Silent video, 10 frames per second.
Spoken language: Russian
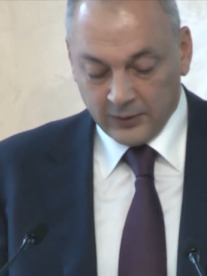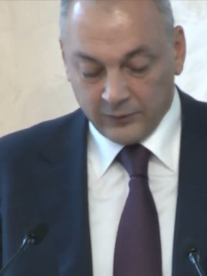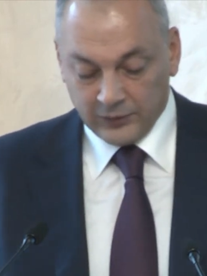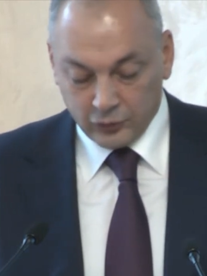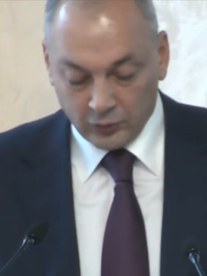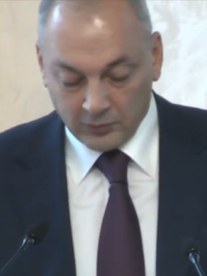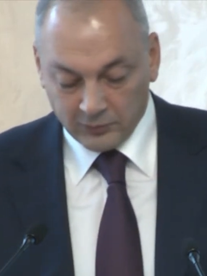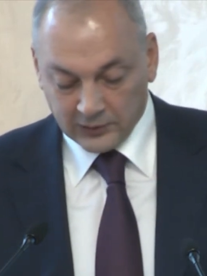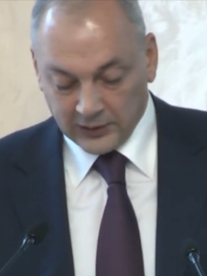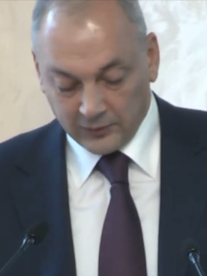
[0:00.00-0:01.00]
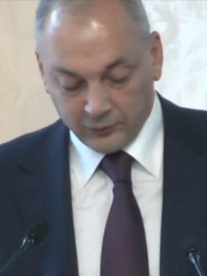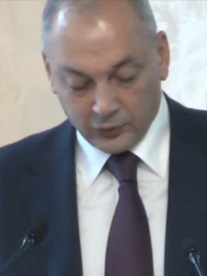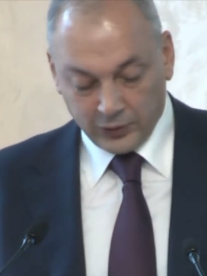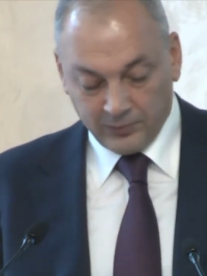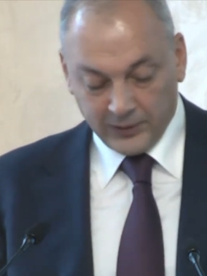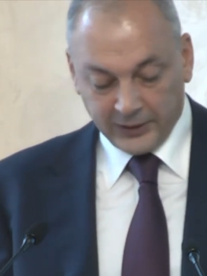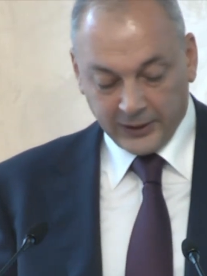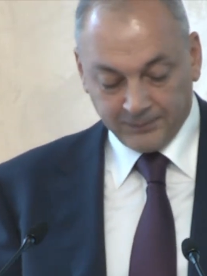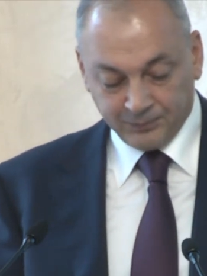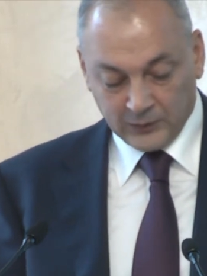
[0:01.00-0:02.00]
весомым вкладом в
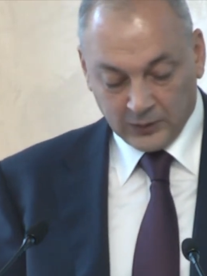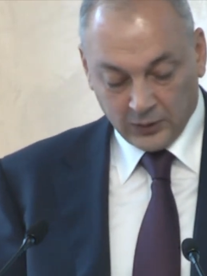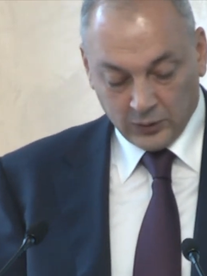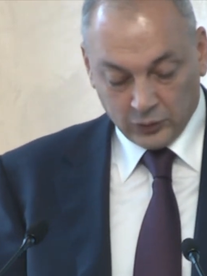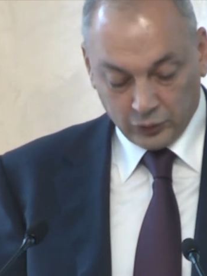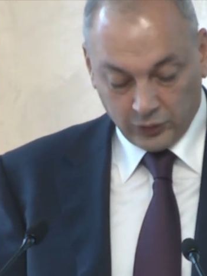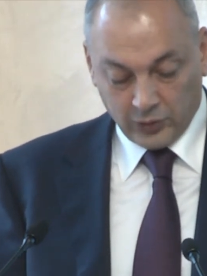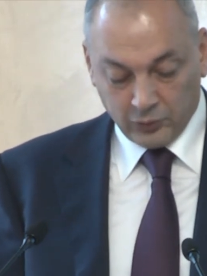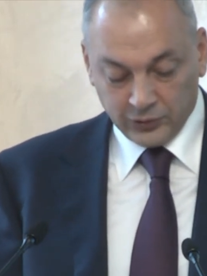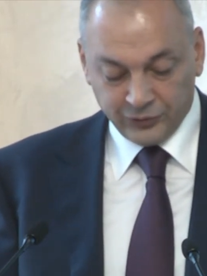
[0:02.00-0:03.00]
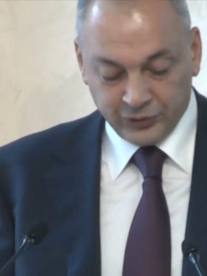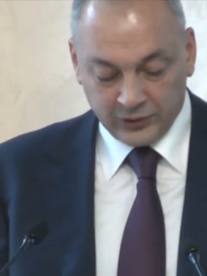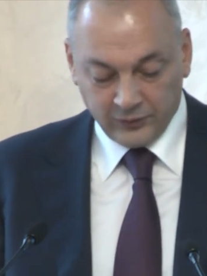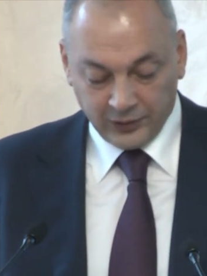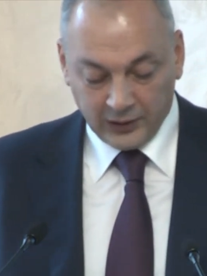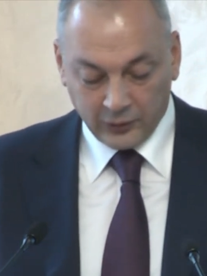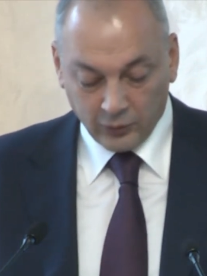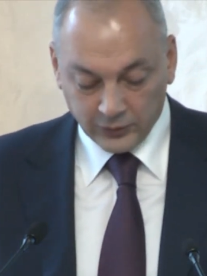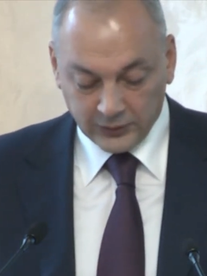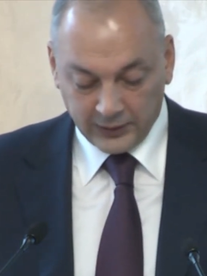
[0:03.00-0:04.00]
укрепление соработничества
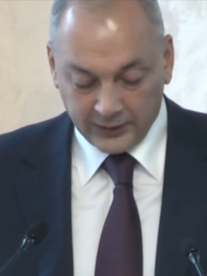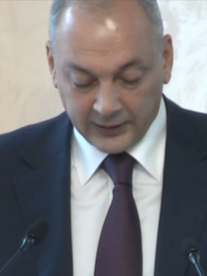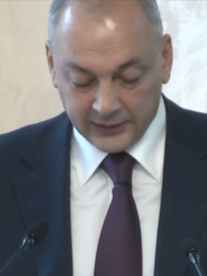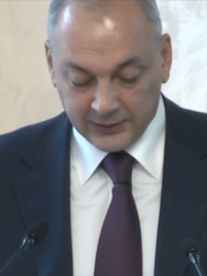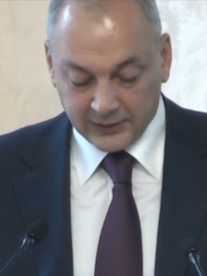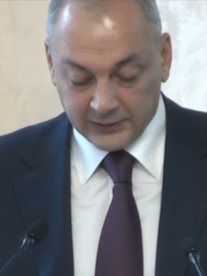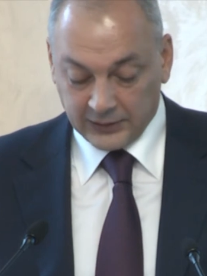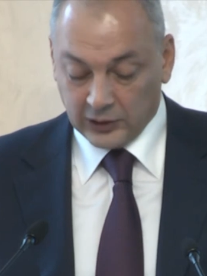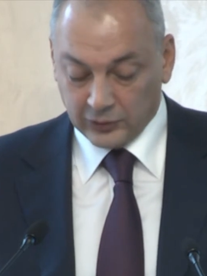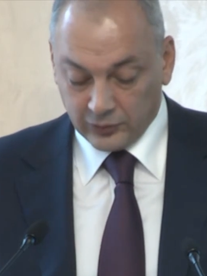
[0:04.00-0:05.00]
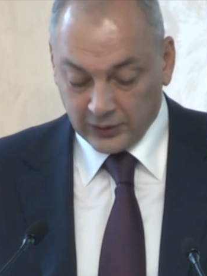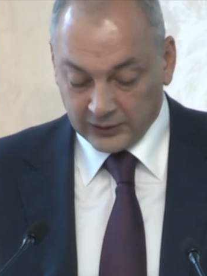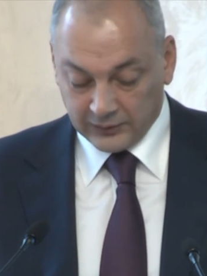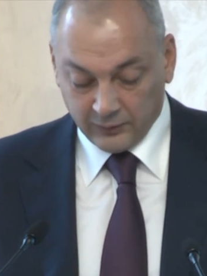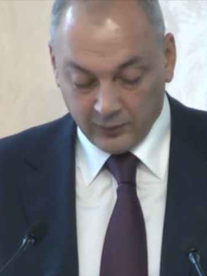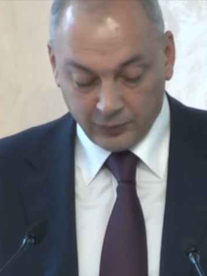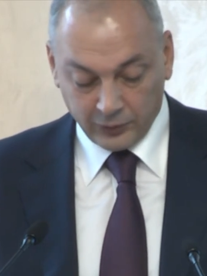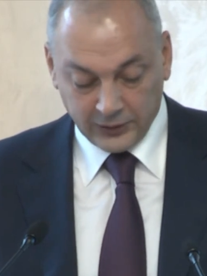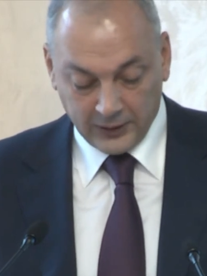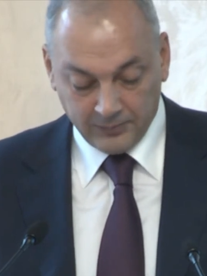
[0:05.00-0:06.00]
религиозных организаций и государств в
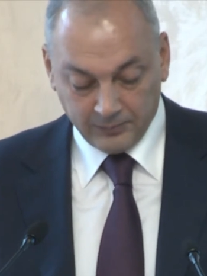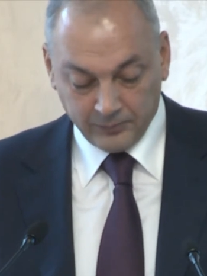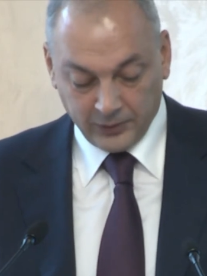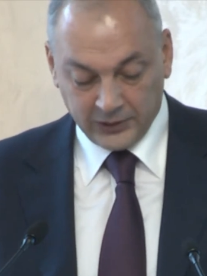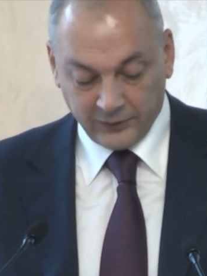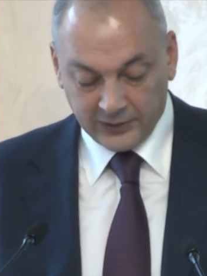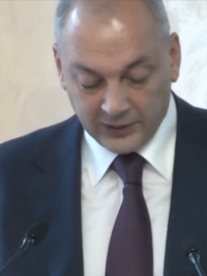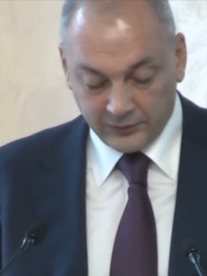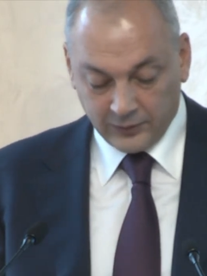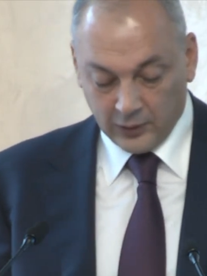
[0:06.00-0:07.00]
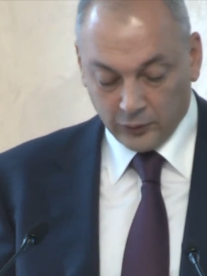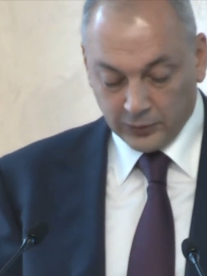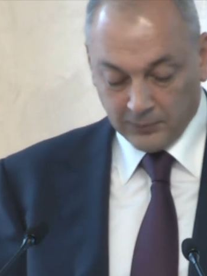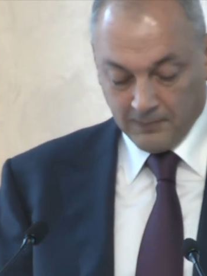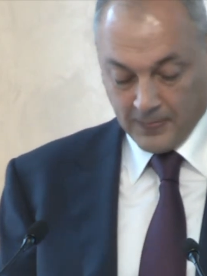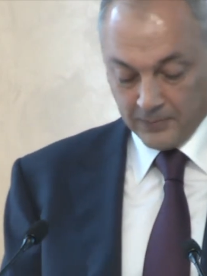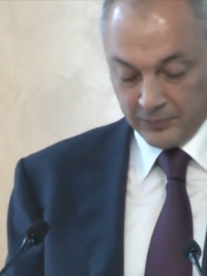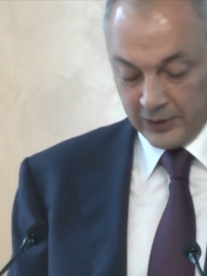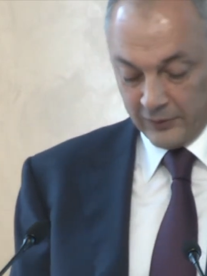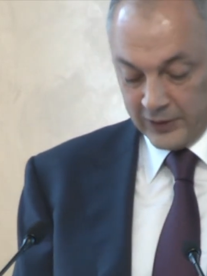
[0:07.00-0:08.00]
вопросах противодействия любым
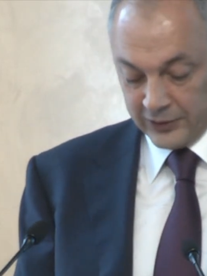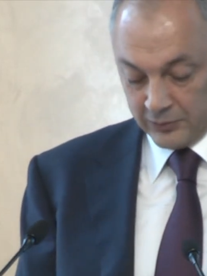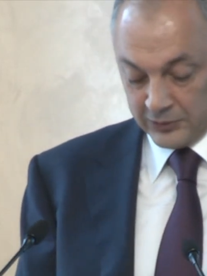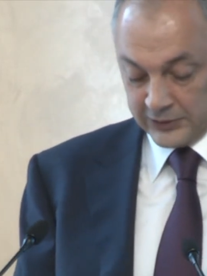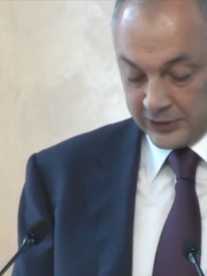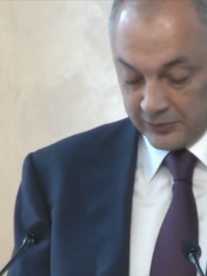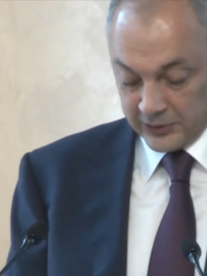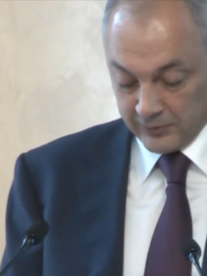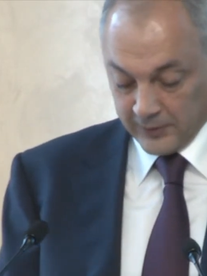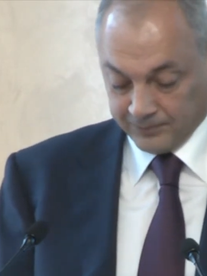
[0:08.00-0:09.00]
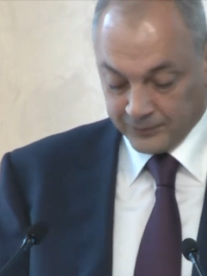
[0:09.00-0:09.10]
проявлениям экстремизма.